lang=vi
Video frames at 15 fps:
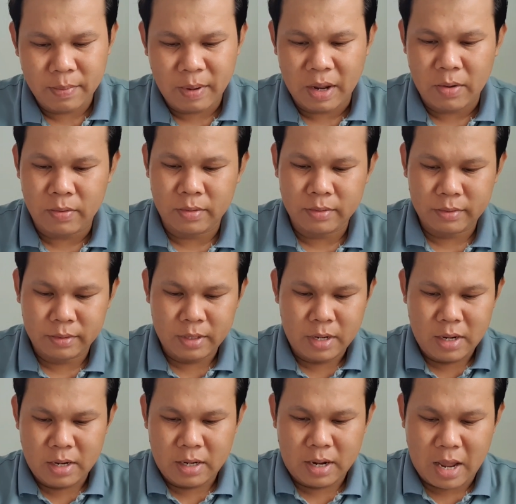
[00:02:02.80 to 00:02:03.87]
tiếp theo
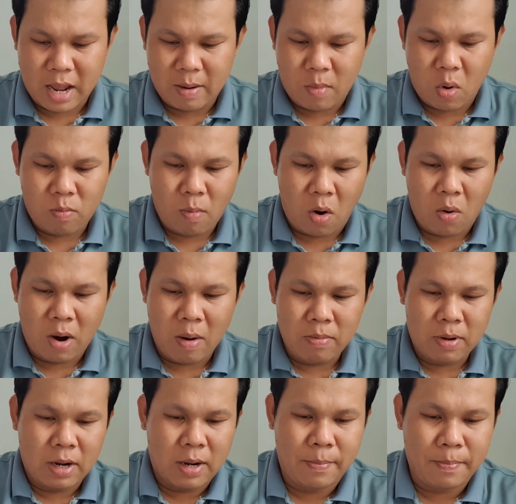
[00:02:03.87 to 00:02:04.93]
là một bộ
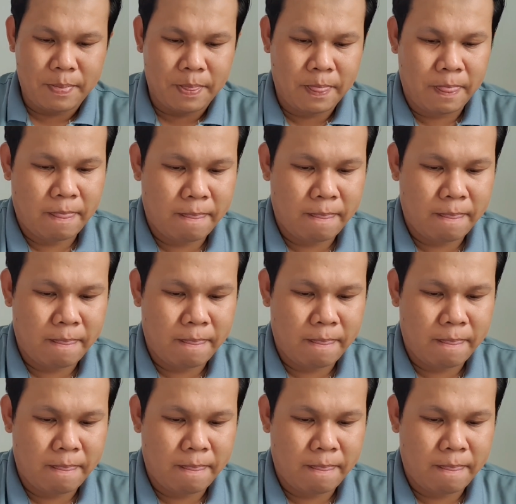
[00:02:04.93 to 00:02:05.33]
ốc um,